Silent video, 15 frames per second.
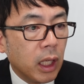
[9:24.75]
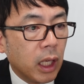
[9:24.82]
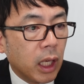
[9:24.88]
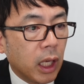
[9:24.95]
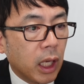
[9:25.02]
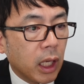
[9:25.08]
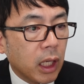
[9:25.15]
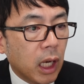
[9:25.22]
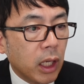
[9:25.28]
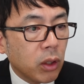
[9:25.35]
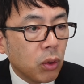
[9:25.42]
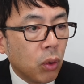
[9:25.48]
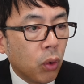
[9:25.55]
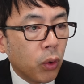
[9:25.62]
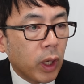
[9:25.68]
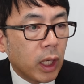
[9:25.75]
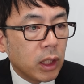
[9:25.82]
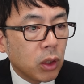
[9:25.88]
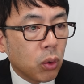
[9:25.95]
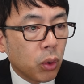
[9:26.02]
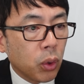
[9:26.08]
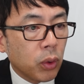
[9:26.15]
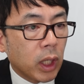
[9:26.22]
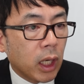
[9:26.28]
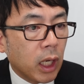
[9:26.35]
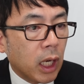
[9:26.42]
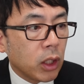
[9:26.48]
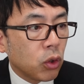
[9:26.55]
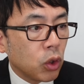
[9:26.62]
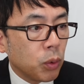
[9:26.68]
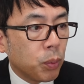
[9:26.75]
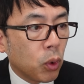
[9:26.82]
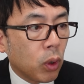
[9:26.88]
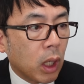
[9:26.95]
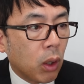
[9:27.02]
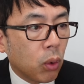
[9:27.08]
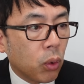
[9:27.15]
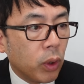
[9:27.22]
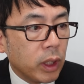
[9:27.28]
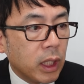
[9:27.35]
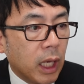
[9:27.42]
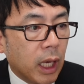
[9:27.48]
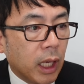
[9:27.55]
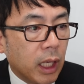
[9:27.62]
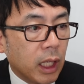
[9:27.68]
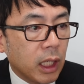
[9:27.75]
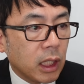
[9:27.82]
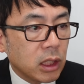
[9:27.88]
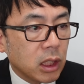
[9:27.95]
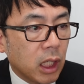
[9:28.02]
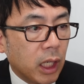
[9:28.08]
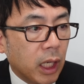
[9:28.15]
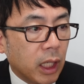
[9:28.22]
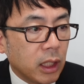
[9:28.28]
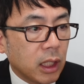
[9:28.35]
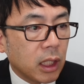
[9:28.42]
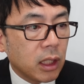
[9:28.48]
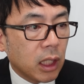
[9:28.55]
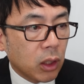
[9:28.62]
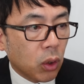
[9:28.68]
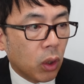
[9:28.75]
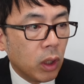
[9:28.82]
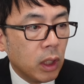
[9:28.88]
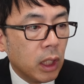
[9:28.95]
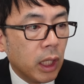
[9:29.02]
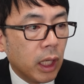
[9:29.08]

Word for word: えー、海軍歩兵ニコ旅団がドニプロ川を越えて東側へ至ったと、